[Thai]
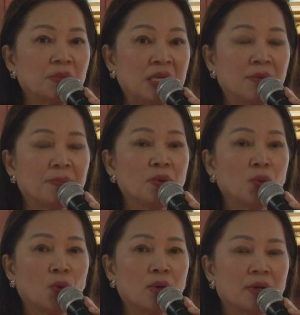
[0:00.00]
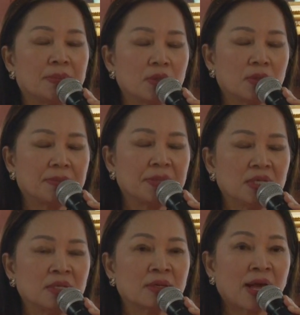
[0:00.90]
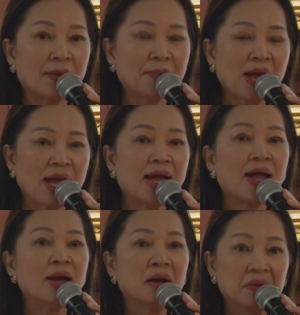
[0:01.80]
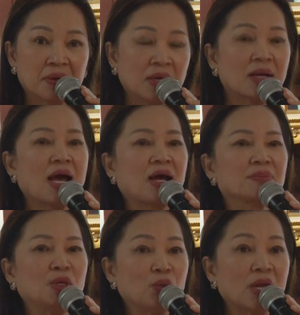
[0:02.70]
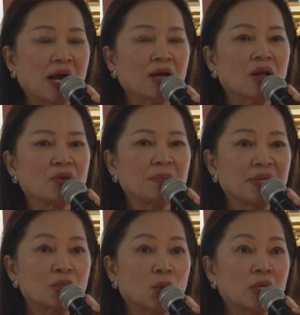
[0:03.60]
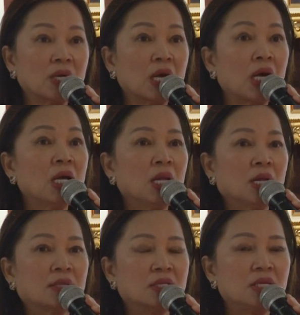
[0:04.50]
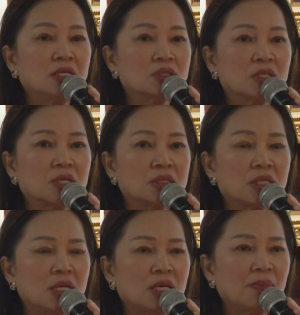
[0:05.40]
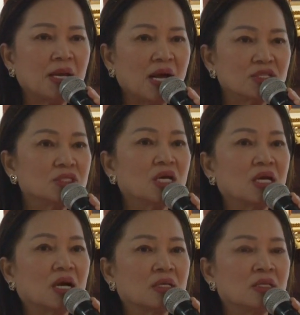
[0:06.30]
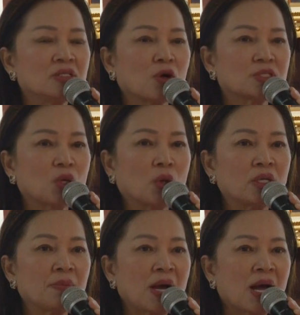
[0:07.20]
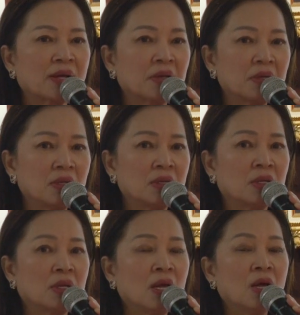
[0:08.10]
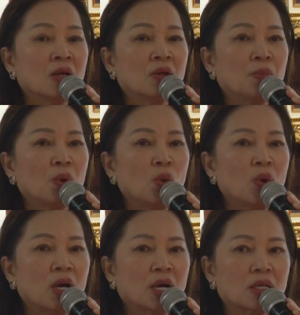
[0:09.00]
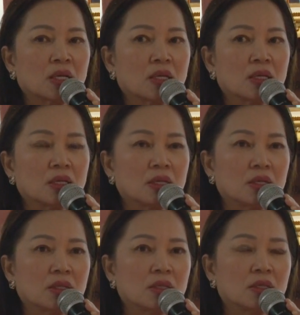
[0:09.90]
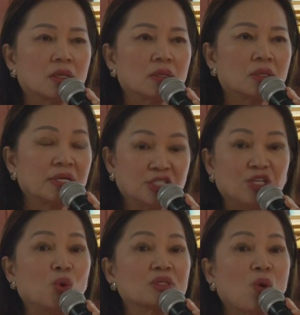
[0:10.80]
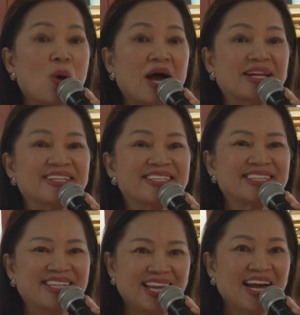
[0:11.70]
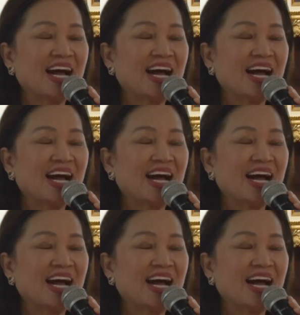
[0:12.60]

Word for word: มีผื่นแพ้ เรื้อรังผิวหนังเหล่านี้เป็นต้นนะคะที่เจอที่ไม่น่าเชื่ออีกกันหนึ่งที่ตอบสนองดีมากคือพวกริซิดวงทวารนะ